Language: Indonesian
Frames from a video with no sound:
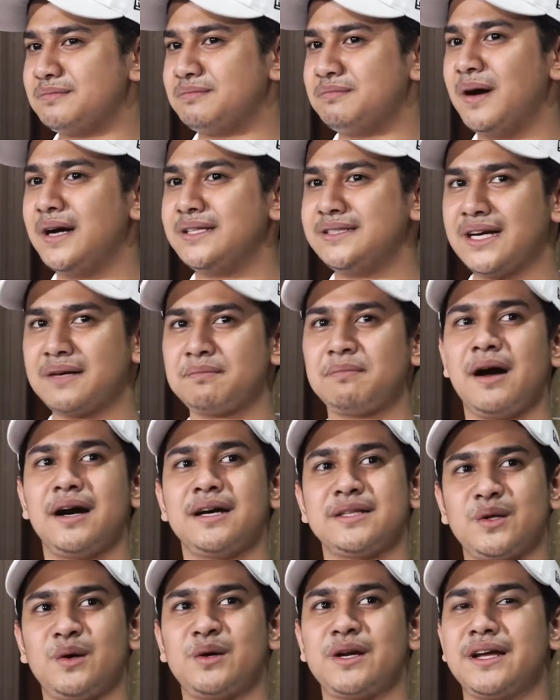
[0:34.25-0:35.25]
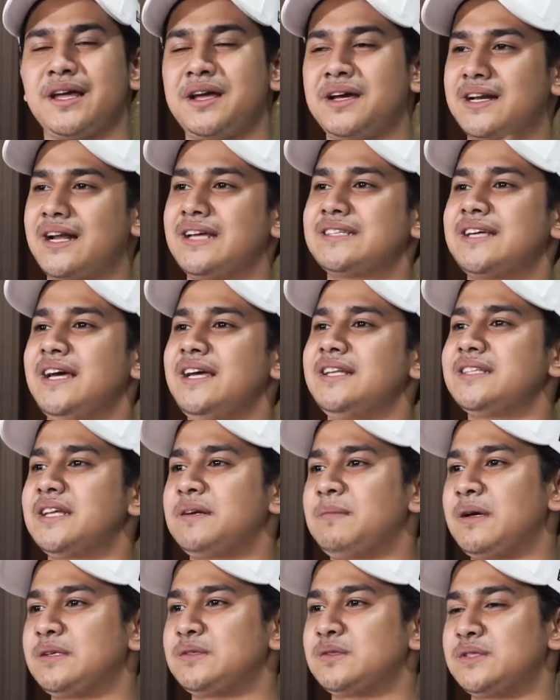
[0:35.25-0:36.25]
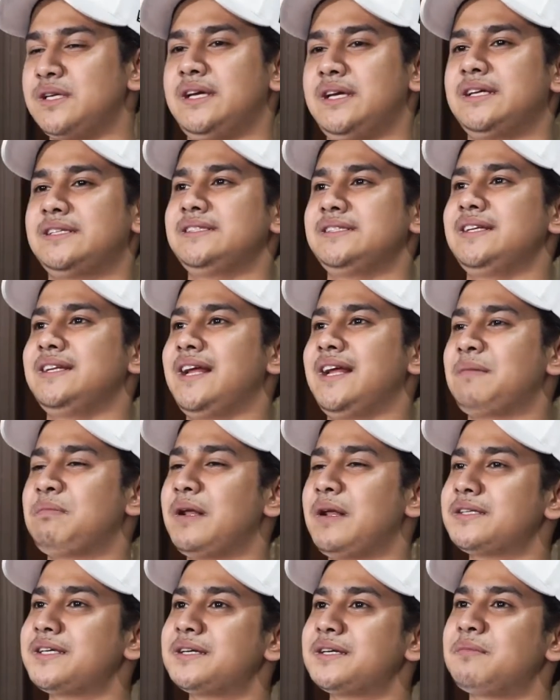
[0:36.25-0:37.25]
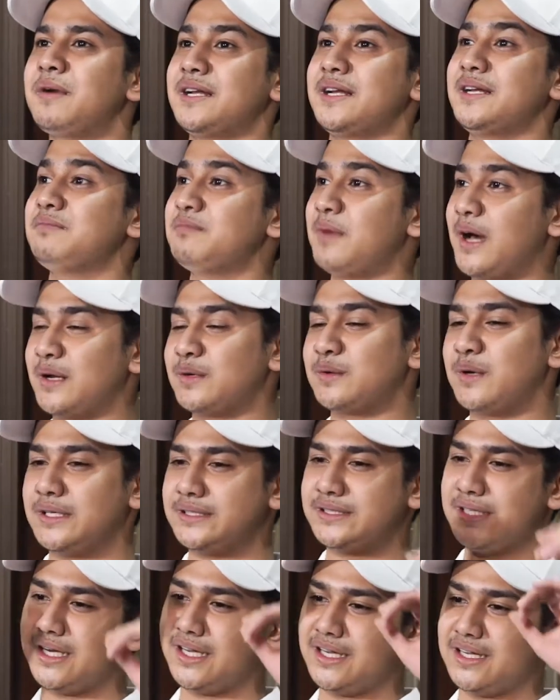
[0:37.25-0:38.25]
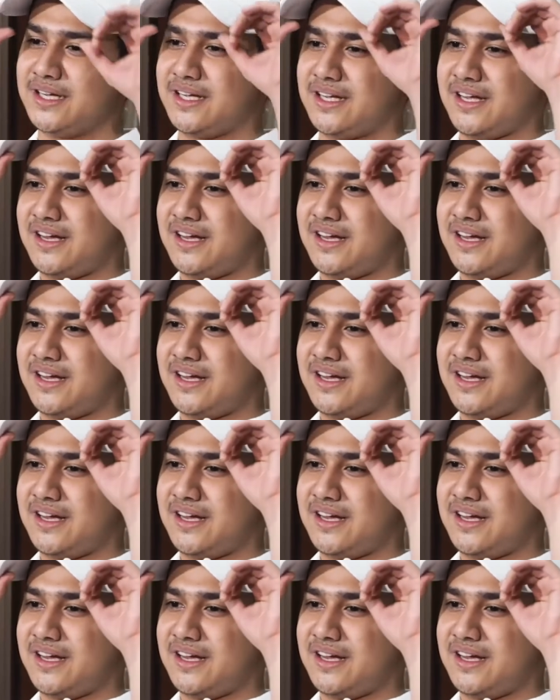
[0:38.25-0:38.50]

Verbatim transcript: banyak banget orang yang ngerasain termasuk Syakir sendiri apalagi kemarin baru aja